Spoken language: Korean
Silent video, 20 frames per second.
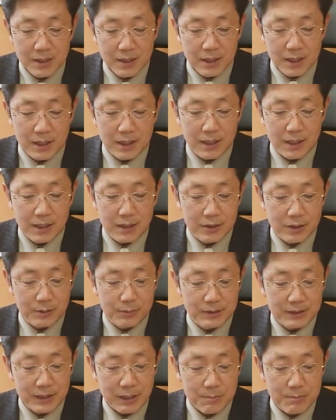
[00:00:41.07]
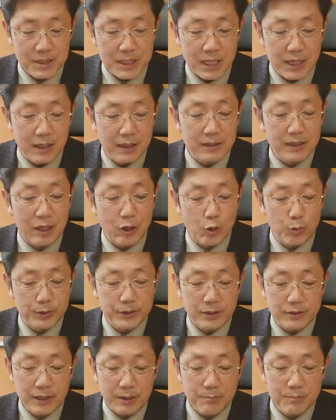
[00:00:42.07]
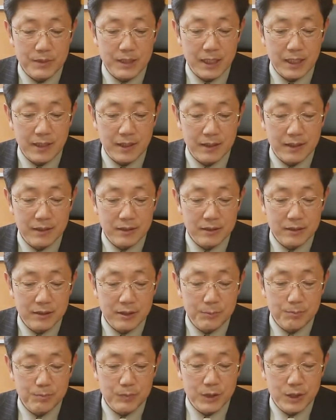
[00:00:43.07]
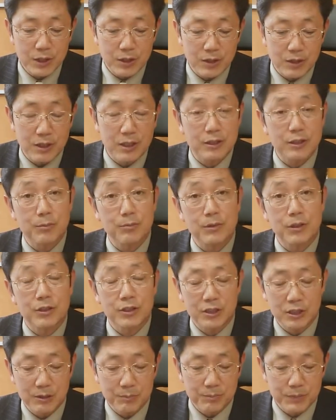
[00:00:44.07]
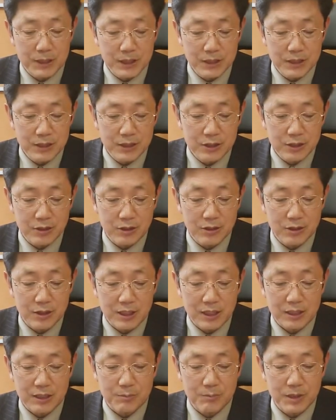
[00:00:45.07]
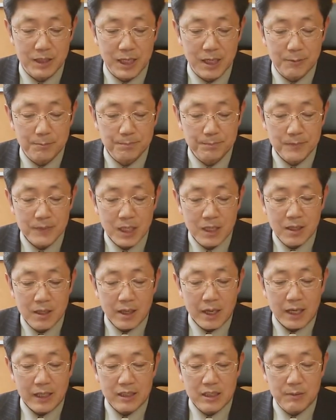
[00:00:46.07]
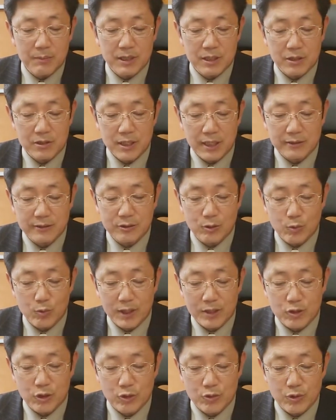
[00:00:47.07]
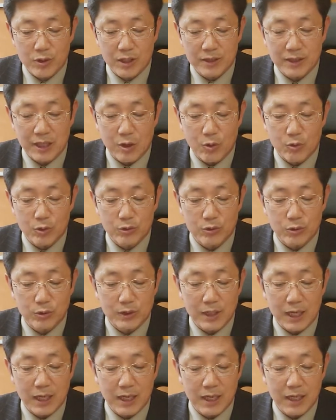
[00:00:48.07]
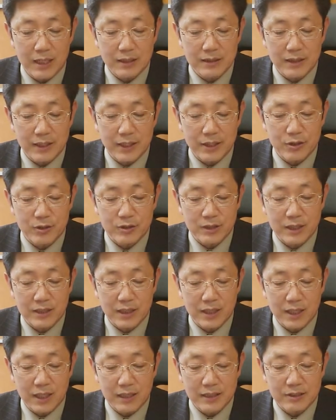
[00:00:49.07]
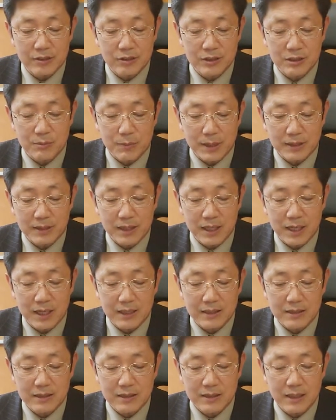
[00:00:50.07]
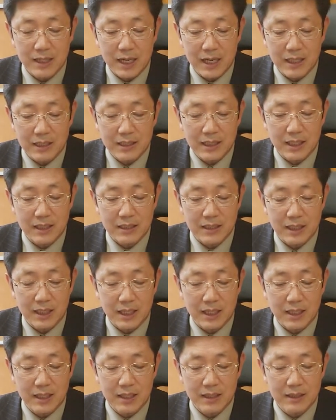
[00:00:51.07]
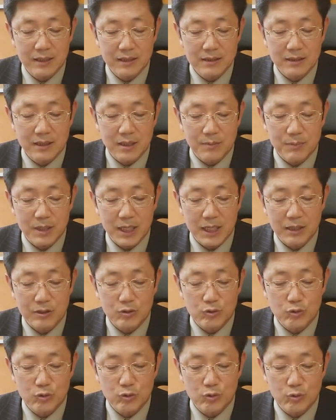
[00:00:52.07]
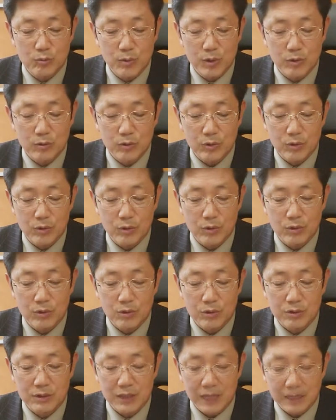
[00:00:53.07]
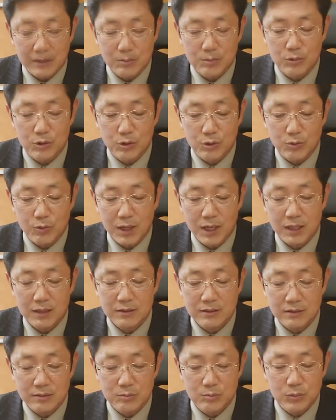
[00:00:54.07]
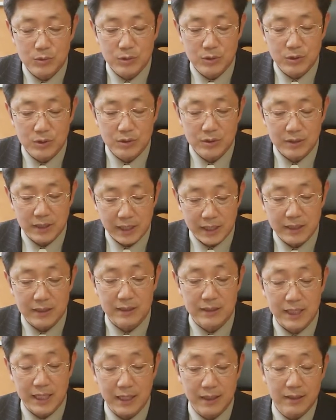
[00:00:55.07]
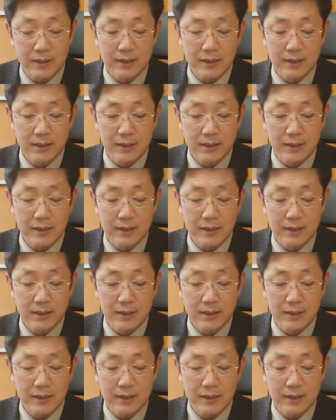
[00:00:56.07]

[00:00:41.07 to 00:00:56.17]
아, 여러분 삼 장, 야고보서 삼 장 십 절에서부터 십이 절까지입니다. 한 입에서 찬송과 저주가 나오는도다. 내 형제들아, 이것이 마땅하지 아니하니라. 샘이 한 구멍으로 단물과 쓴물을 내겠느냐.